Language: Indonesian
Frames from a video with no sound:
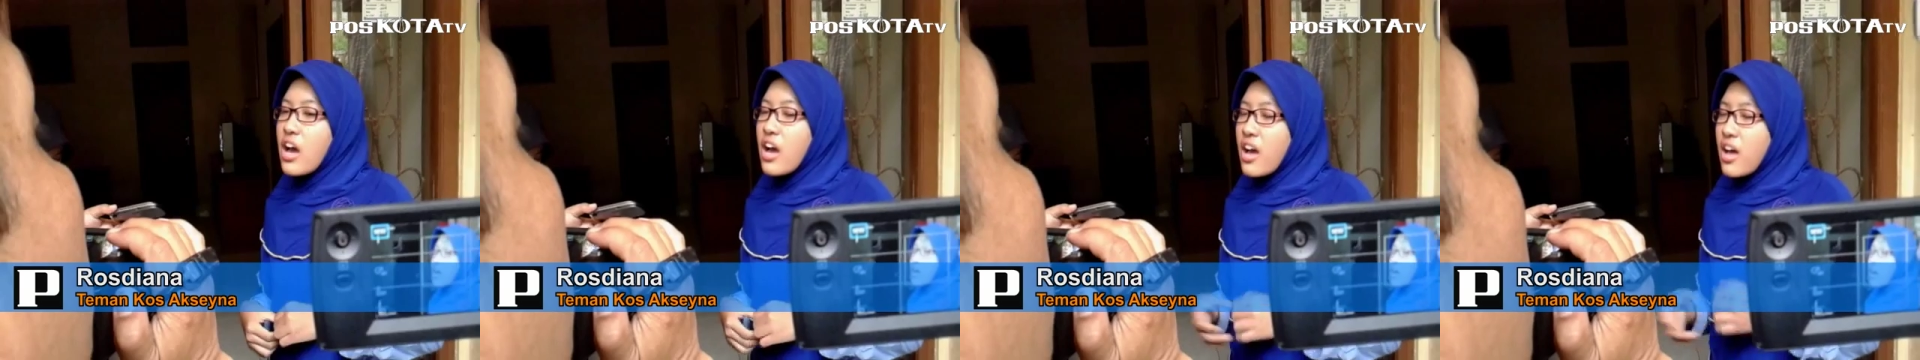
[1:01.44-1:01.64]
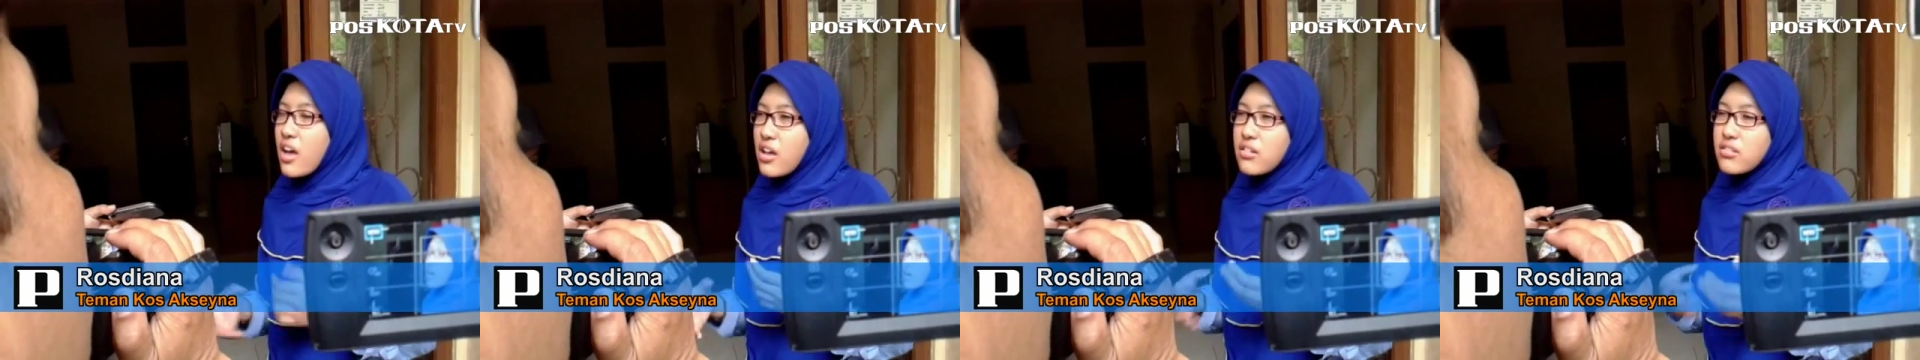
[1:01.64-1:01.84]

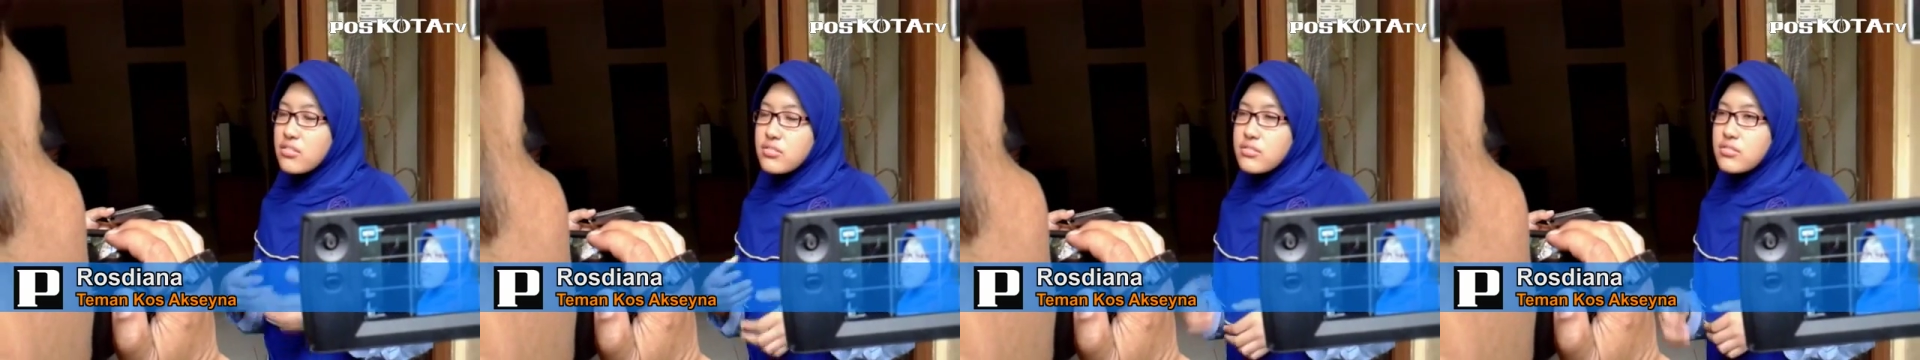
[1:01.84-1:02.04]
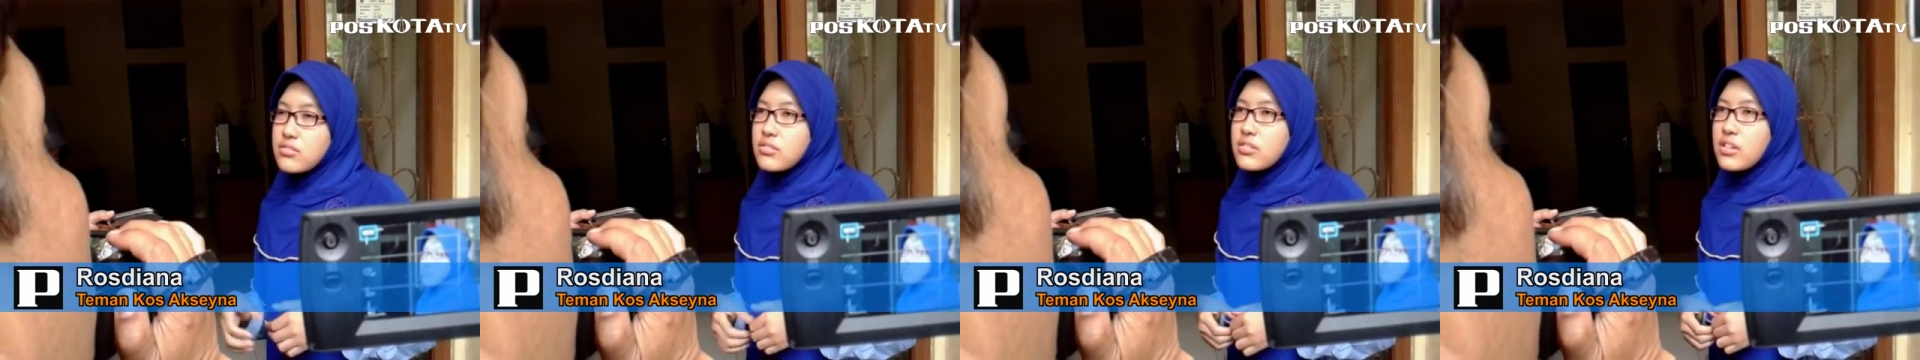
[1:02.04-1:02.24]
agak
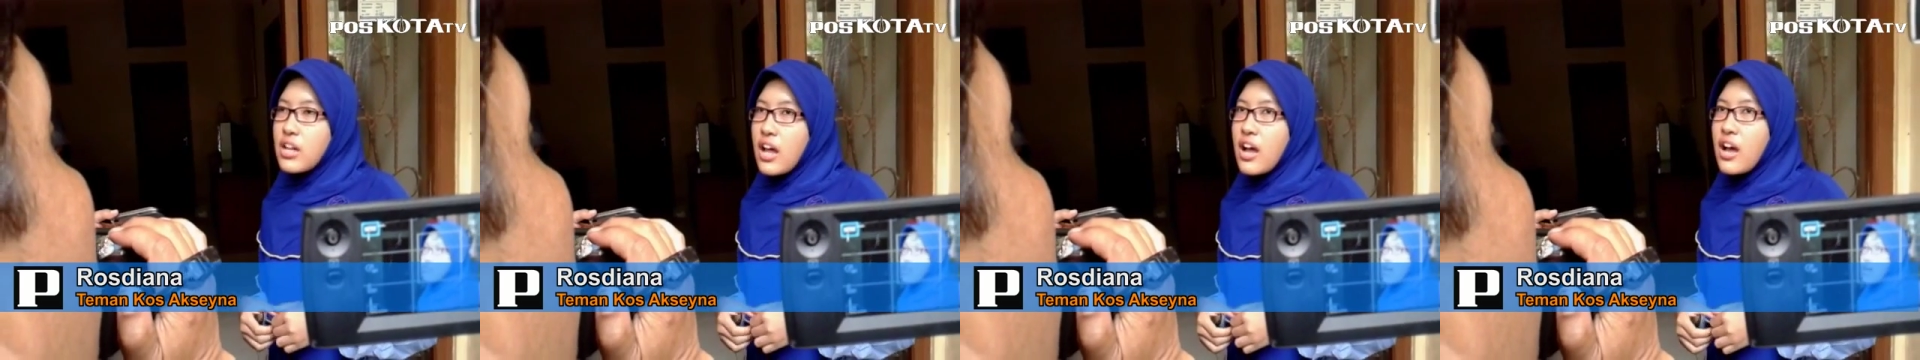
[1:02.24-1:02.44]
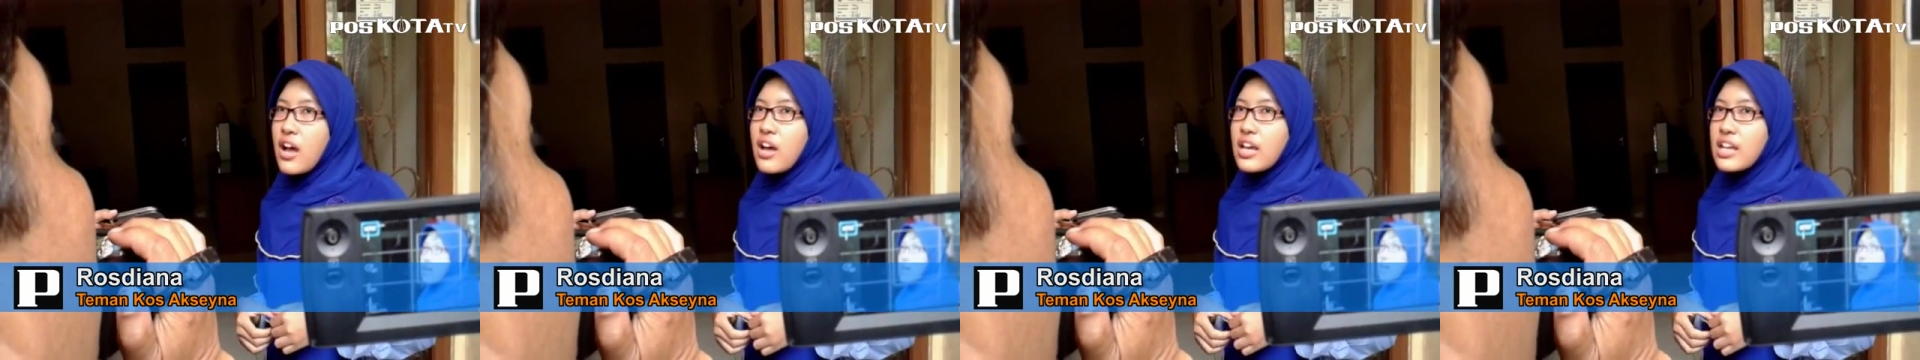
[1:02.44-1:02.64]

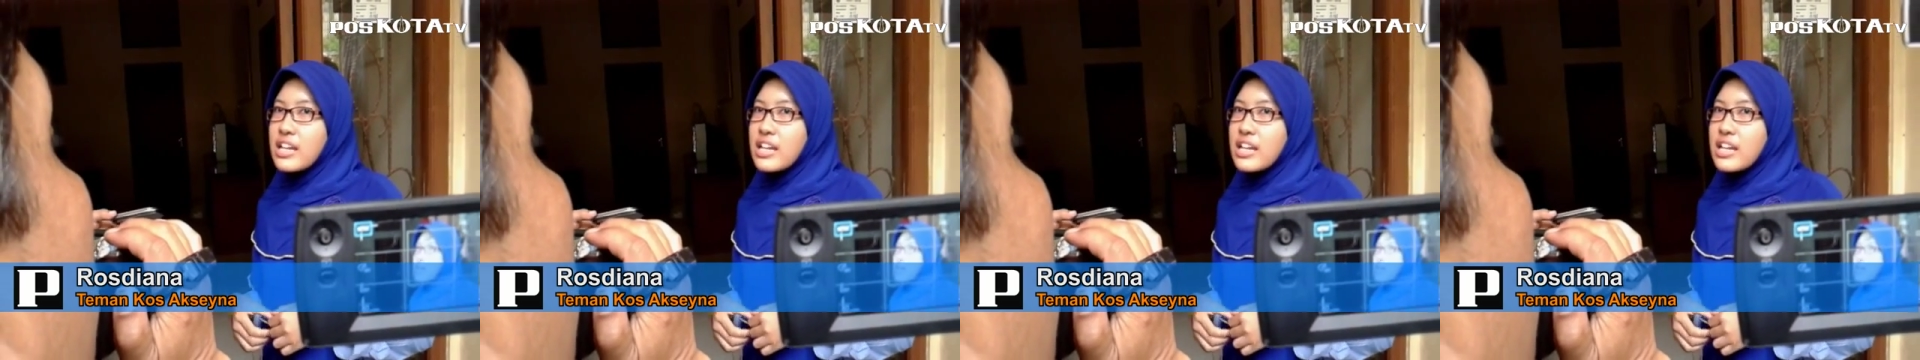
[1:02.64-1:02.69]
kurang